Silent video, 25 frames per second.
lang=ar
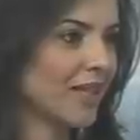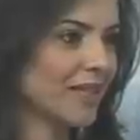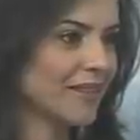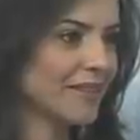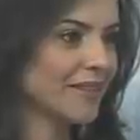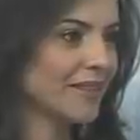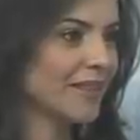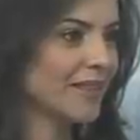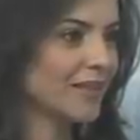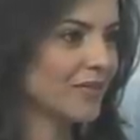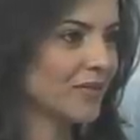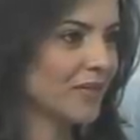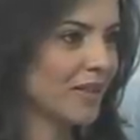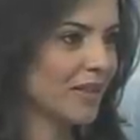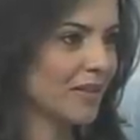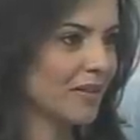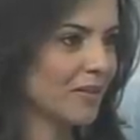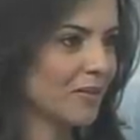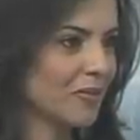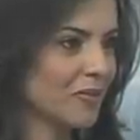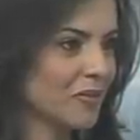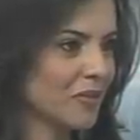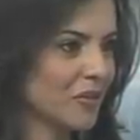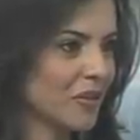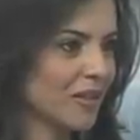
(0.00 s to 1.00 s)
وتحديات في
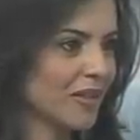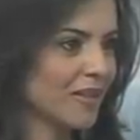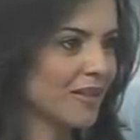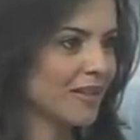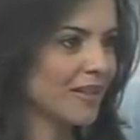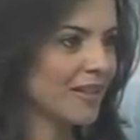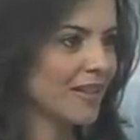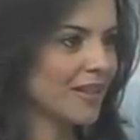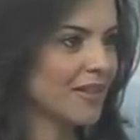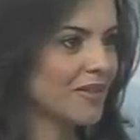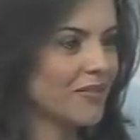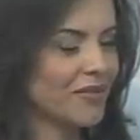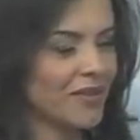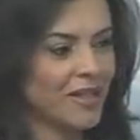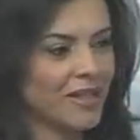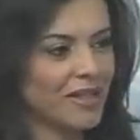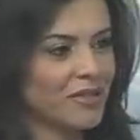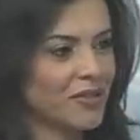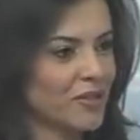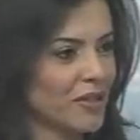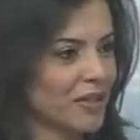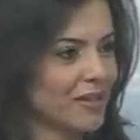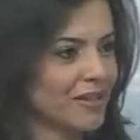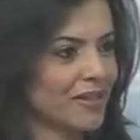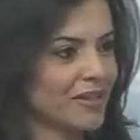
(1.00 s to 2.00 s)
هذا المجال
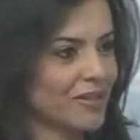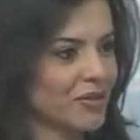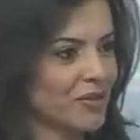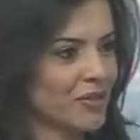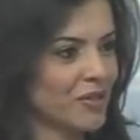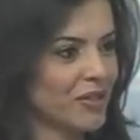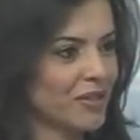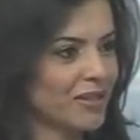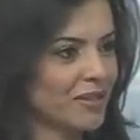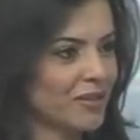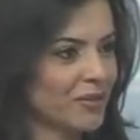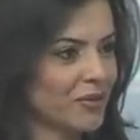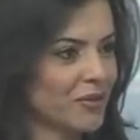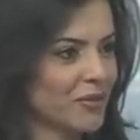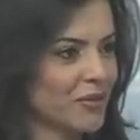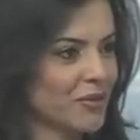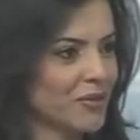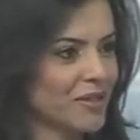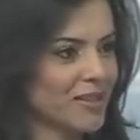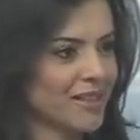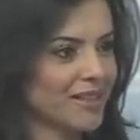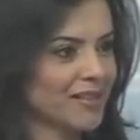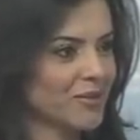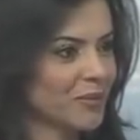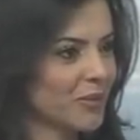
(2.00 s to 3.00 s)
فايش اكثر شيء دكتور
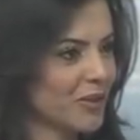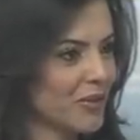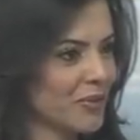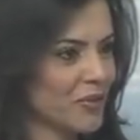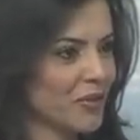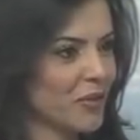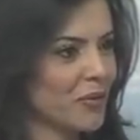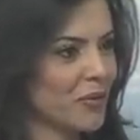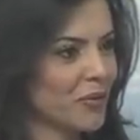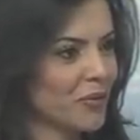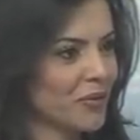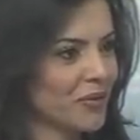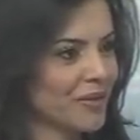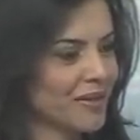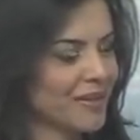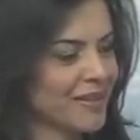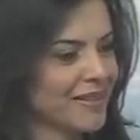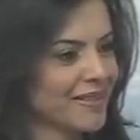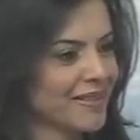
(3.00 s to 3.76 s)
زيد واجهه